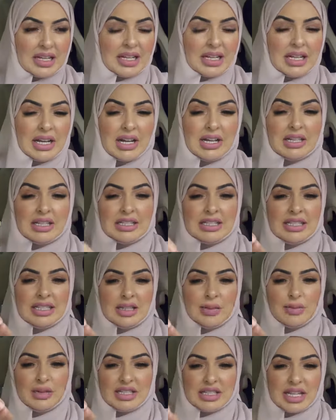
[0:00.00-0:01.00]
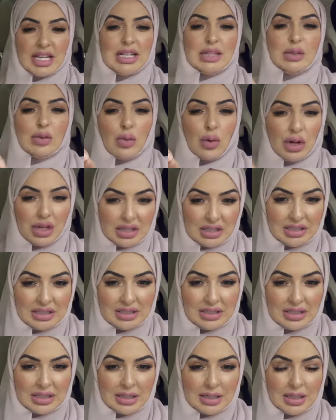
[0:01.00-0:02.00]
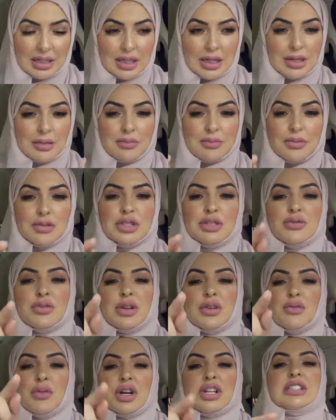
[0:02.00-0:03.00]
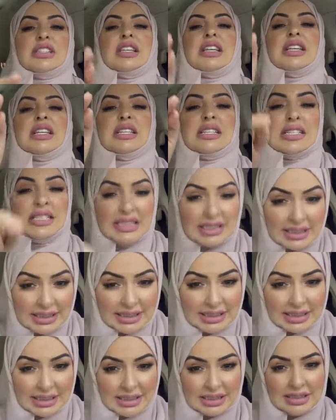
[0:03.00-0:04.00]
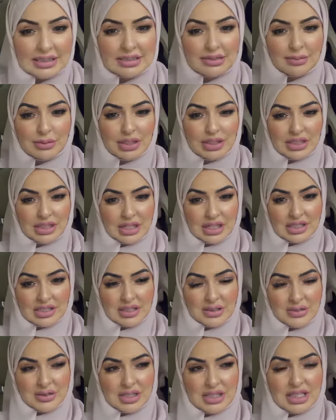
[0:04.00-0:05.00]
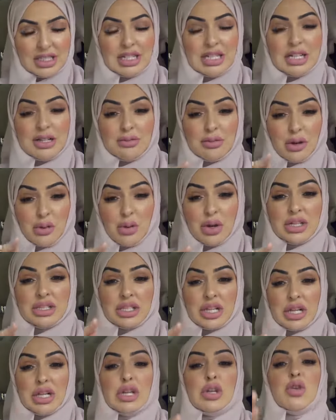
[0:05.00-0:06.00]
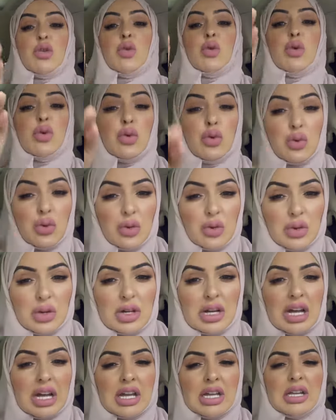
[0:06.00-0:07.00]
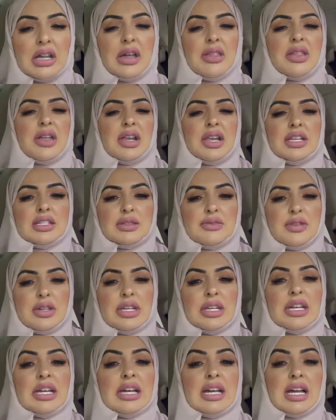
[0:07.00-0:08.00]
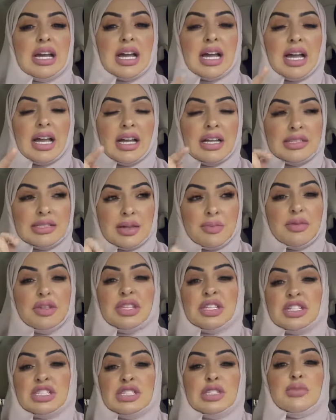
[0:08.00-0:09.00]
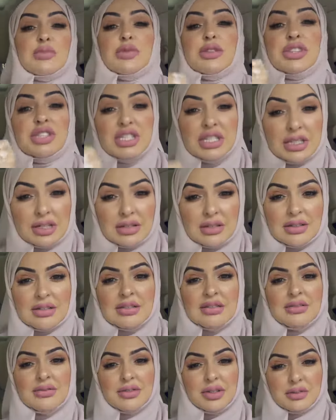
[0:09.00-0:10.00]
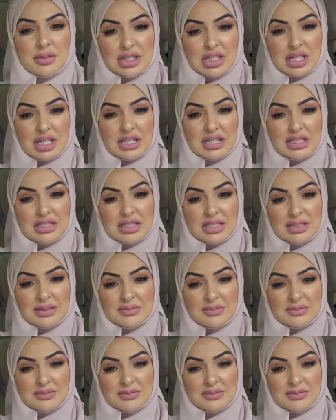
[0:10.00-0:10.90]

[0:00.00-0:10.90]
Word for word: لكن هي مساله وقت مش في الوقت اللي انت محتاجه فيه الوقت اللي هو يأذن لك فيه حسب انك تبدعين في مجالك